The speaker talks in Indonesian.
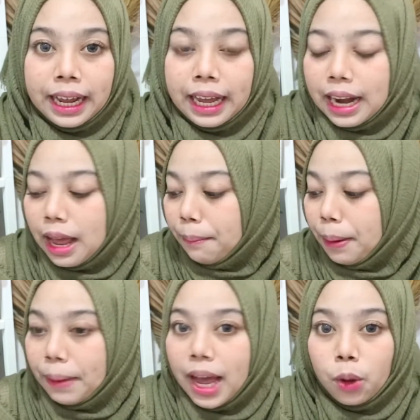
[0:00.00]
karena
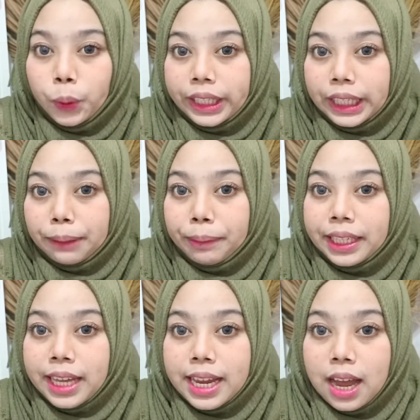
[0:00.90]
memang aku
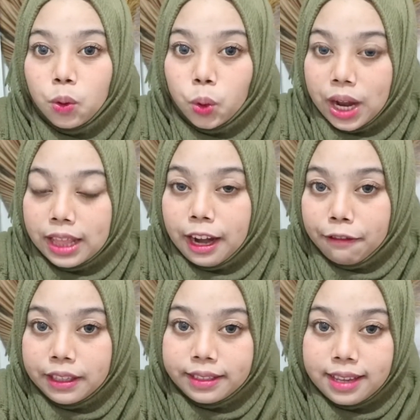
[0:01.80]
dikiriminnya yang ukuran
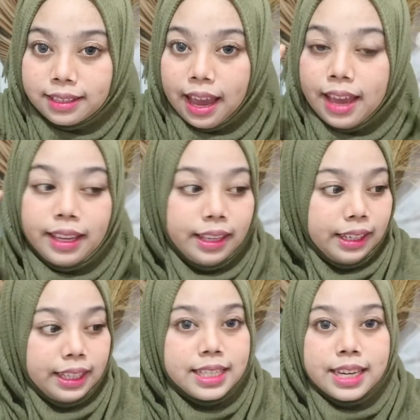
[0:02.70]
travel size kayak
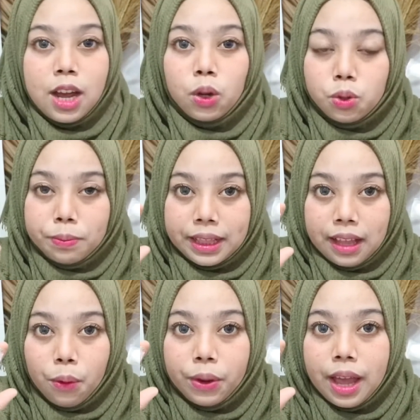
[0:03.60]
gini jadi aku cuma
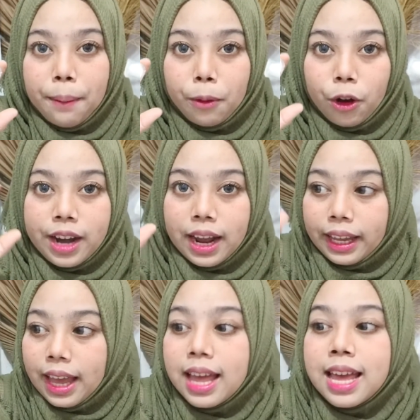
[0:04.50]
tahu yang
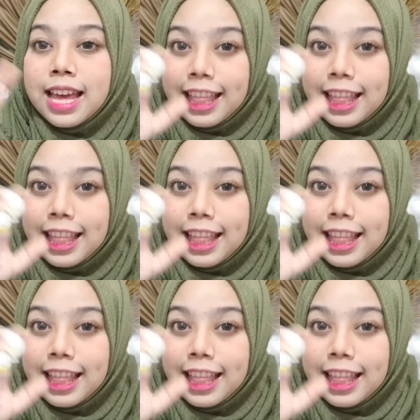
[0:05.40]
produknya